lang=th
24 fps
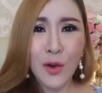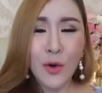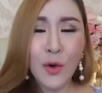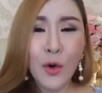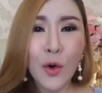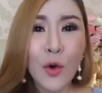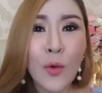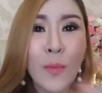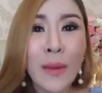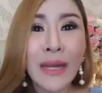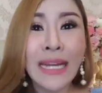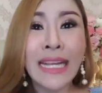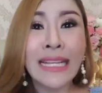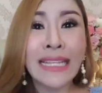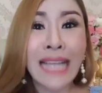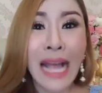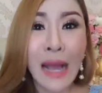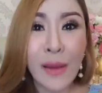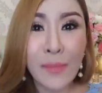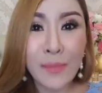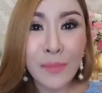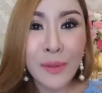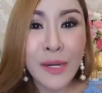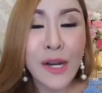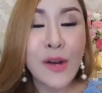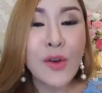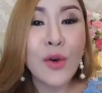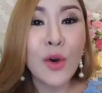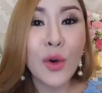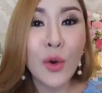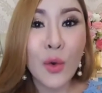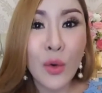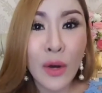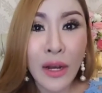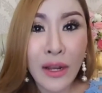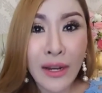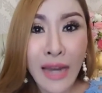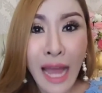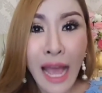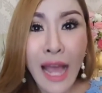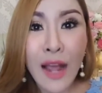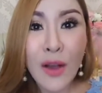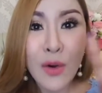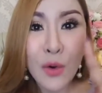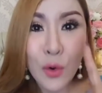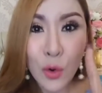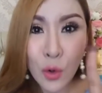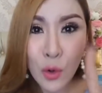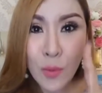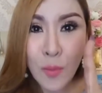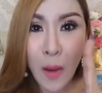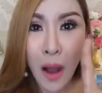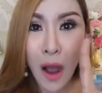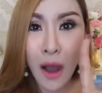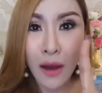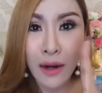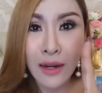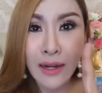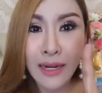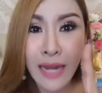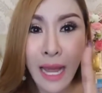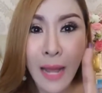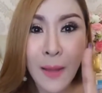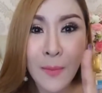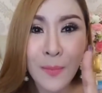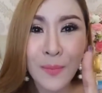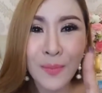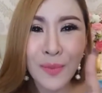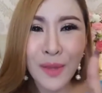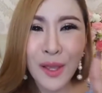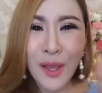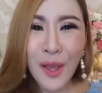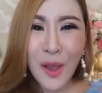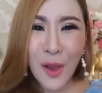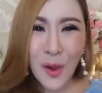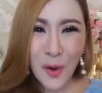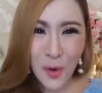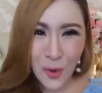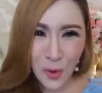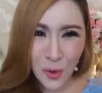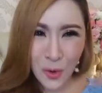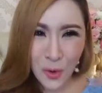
ครูไม่ได้ทำเพื่อครูแล้วนะครูบอกแล้วนะครู